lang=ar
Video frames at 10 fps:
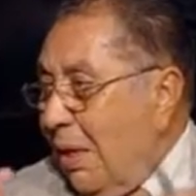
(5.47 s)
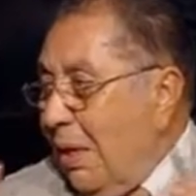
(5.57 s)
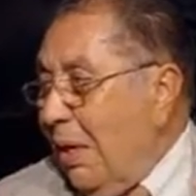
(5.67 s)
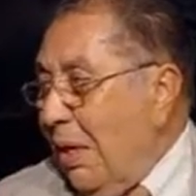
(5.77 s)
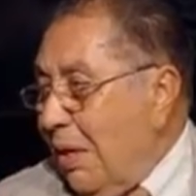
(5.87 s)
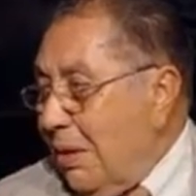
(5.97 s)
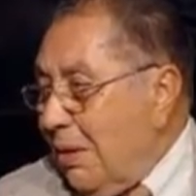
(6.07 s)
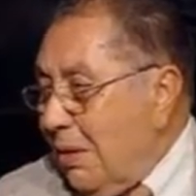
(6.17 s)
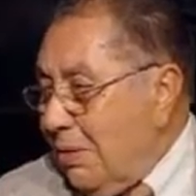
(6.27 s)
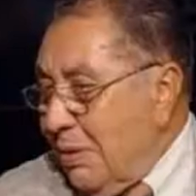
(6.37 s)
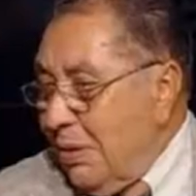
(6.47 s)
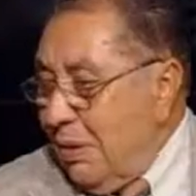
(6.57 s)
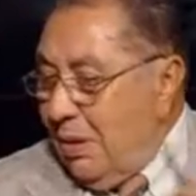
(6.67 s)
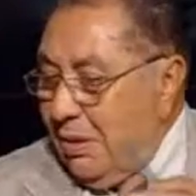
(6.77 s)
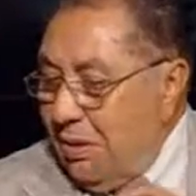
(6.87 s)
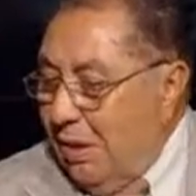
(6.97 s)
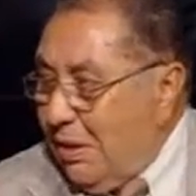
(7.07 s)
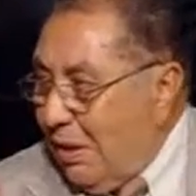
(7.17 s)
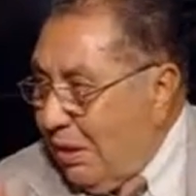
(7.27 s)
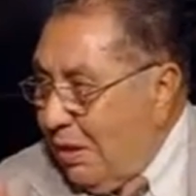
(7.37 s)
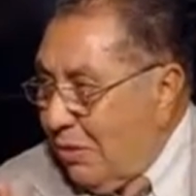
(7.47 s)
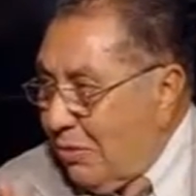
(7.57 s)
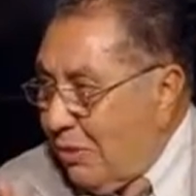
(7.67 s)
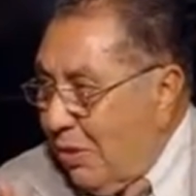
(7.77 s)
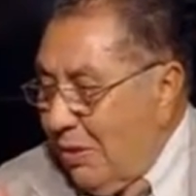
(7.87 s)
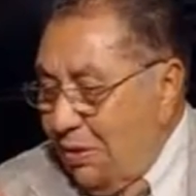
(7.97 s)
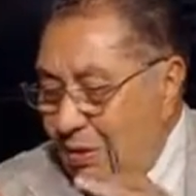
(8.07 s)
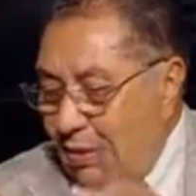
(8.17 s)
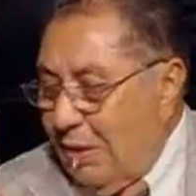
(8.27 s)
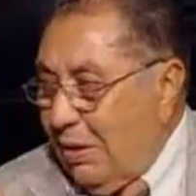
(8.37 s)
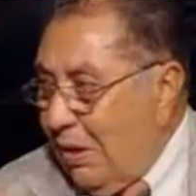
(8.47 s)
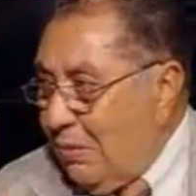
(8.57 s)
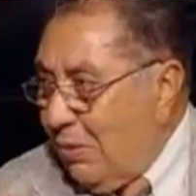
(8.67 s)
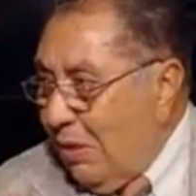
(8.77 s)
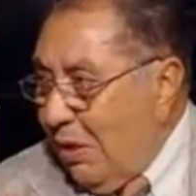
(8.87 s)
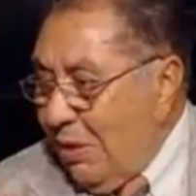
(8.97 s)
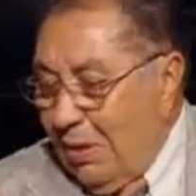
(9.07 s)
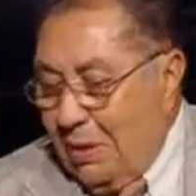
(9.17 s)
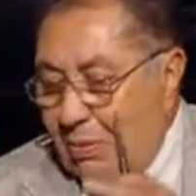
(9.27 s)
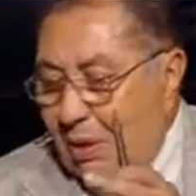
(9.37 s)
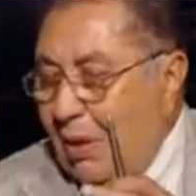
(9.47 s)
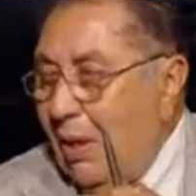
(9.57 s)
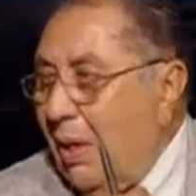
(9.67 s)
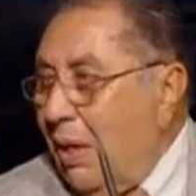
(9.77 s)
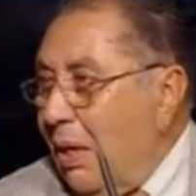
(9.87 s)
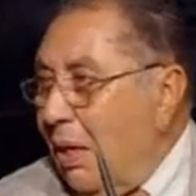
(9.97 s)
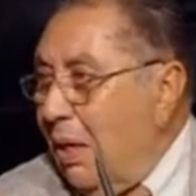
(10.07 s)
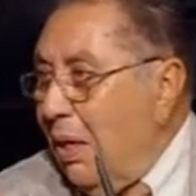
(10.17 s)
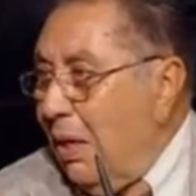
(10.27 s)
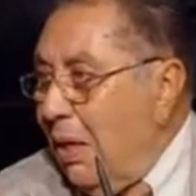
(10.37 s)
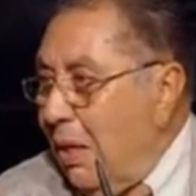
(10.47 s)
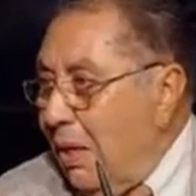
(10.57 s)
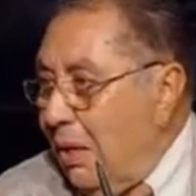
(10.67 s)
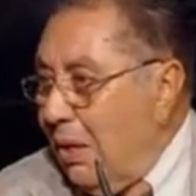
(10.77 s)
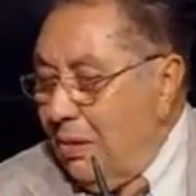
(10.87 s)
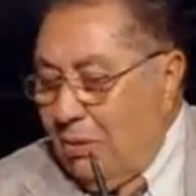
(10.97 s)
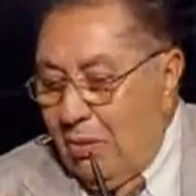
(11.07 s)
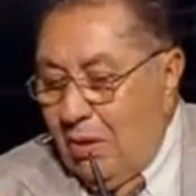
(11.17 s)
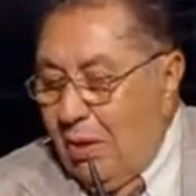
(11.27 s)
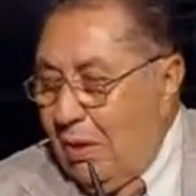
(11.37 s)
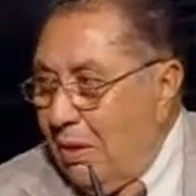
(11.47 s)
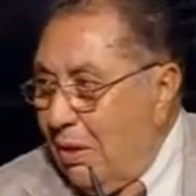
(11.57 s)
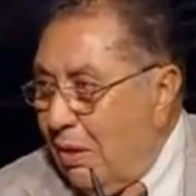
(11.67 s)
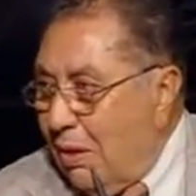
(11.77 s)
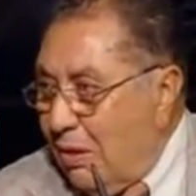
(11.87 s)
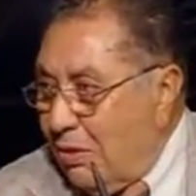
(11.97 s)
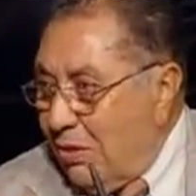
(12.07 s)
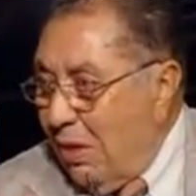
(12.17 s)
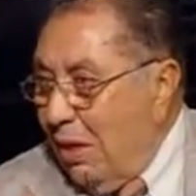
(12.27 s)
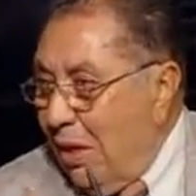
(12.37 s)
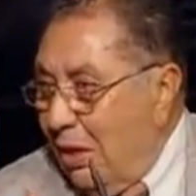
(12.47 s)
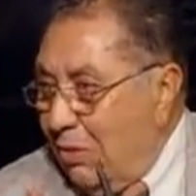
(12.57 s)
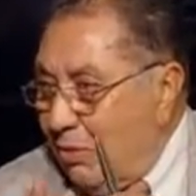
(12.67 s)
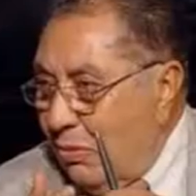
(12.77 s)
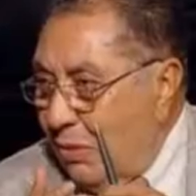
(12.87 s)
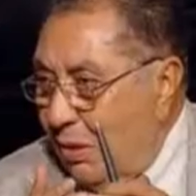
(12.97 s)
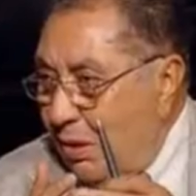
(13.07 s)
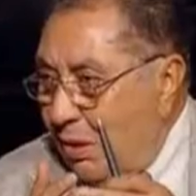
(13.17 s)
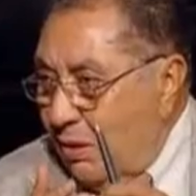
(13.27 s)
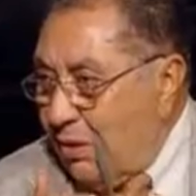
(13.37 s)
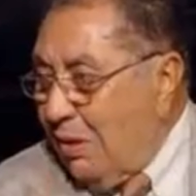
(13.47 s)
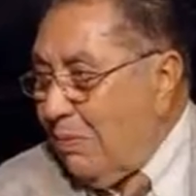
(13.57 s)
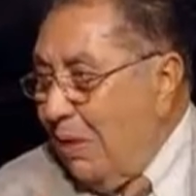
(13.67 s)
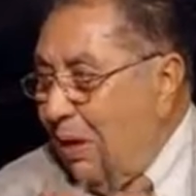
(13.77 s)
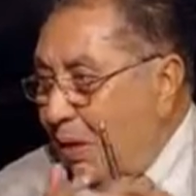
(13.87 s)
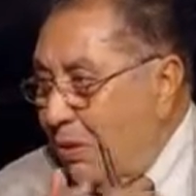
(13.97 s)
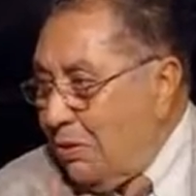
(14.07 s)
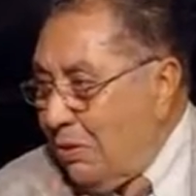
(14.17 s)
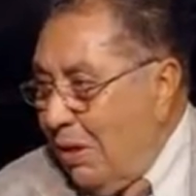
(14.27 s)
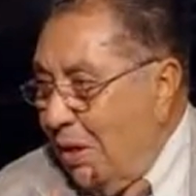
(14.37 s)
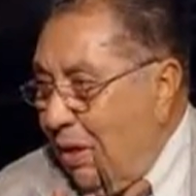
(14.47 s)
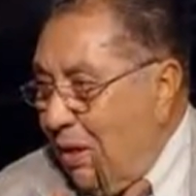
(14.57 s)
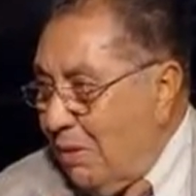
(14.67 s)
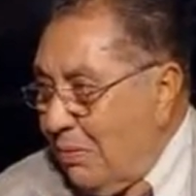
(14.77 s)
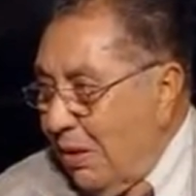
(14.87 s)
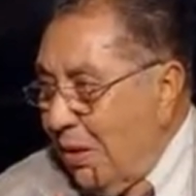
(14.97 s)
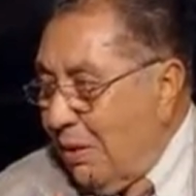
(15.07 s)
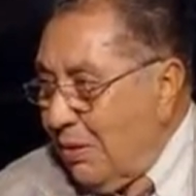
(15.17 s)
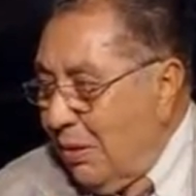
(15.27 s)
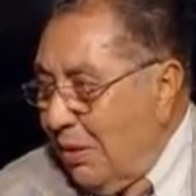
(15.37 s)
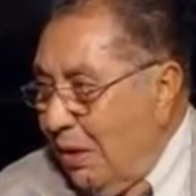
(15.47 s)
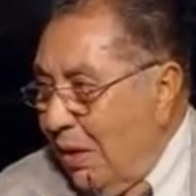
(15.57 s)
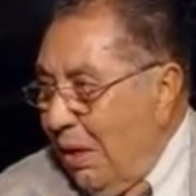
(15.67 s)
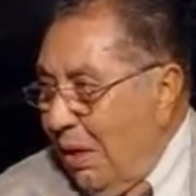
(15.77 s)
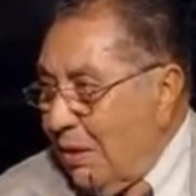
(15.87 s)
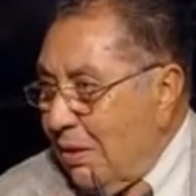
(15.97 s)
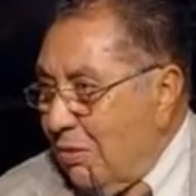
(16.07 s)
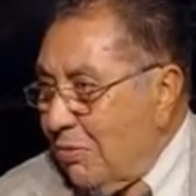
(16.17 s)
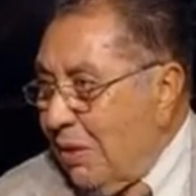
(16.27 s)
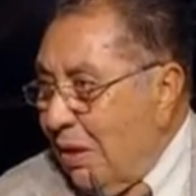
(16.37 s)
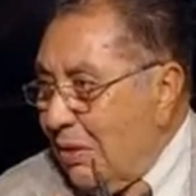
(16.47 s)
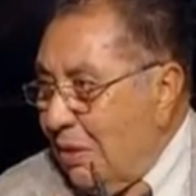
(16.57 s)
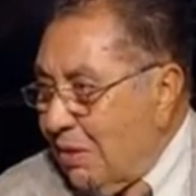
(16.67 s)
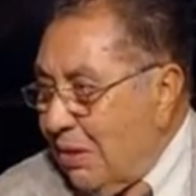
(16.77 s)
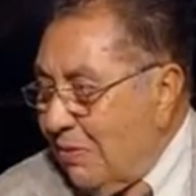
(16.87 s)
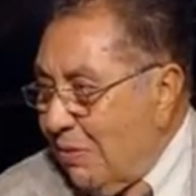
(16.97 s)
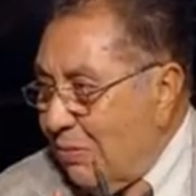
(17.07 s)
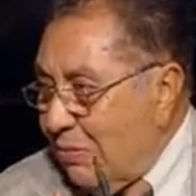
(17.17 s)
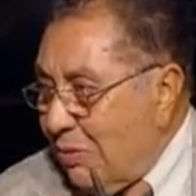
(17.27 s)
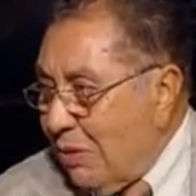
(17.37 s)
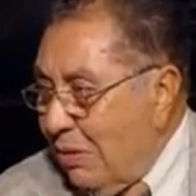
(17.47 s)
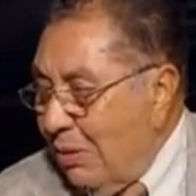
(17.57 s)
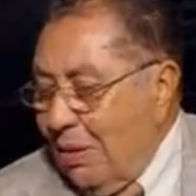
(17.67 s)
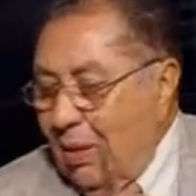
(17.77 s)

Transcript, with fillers: الى اعاده نظر زياده عدد القضاه زياده عدد وكلاء النيابه آه، آه، آه، انشاء او استكمال انشاء اكاديميه القضاء حتى يمكن ان نرتفع بمستوى